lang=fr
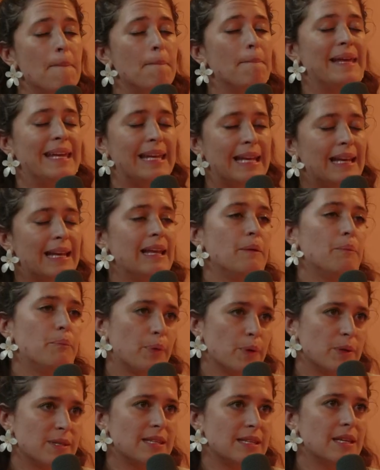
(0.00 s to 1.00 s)
mais il est
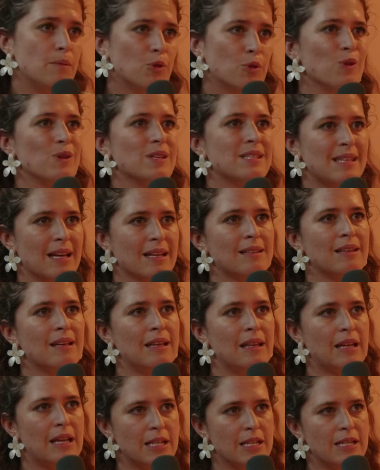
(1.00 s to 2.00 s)
possible que
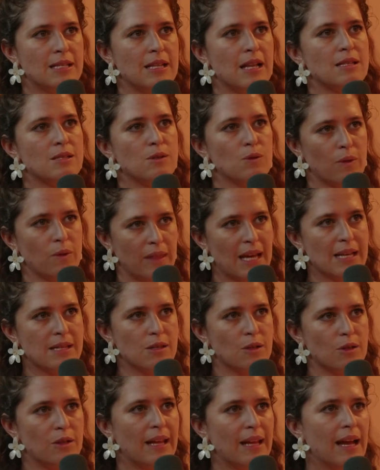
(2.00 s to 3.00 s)
certaines législations
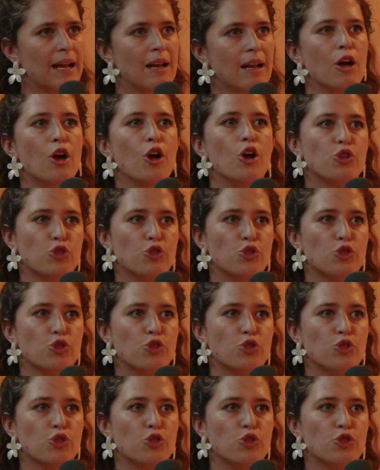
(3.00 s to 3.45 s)
nationales